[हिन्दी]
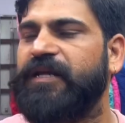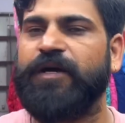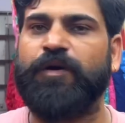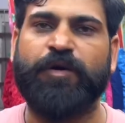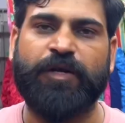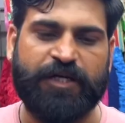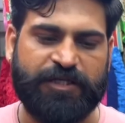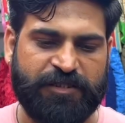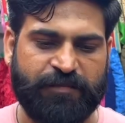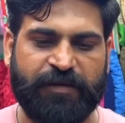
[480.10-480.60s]
है और
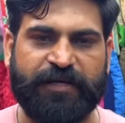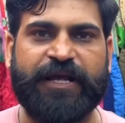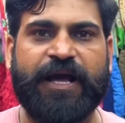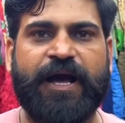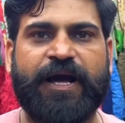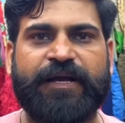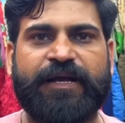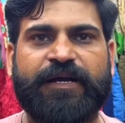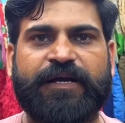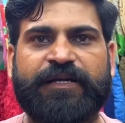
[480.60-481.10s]
कस्टमर यहाँ
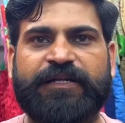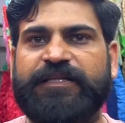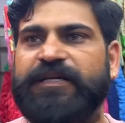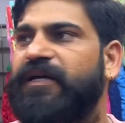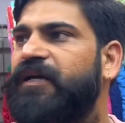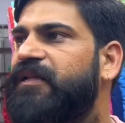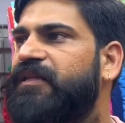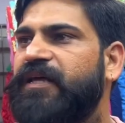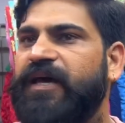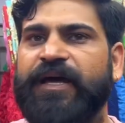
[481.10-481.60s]
आके खरीदी
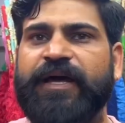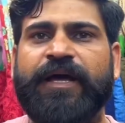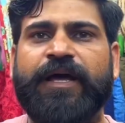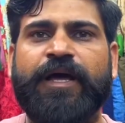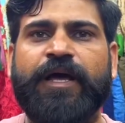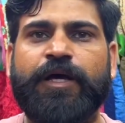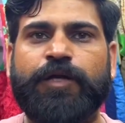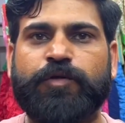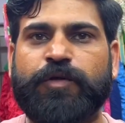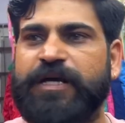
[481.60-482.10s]
करता है
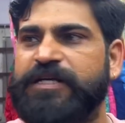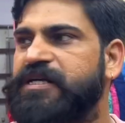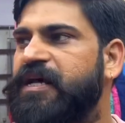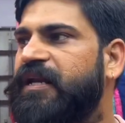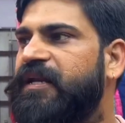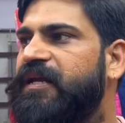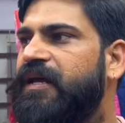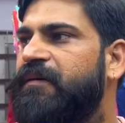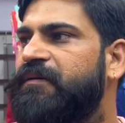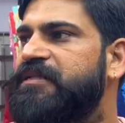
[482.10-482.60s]
तो ऐसा
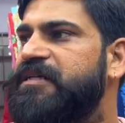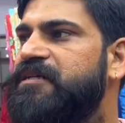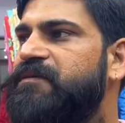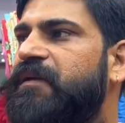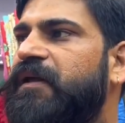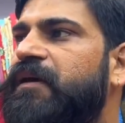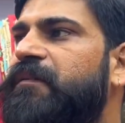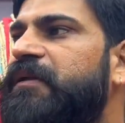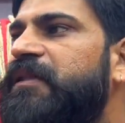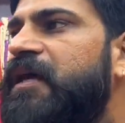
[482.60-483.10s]
नहीं है जैसे
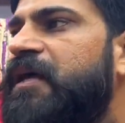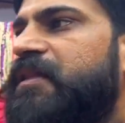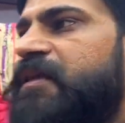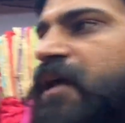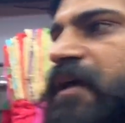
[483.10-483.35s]
मैंने बता दिया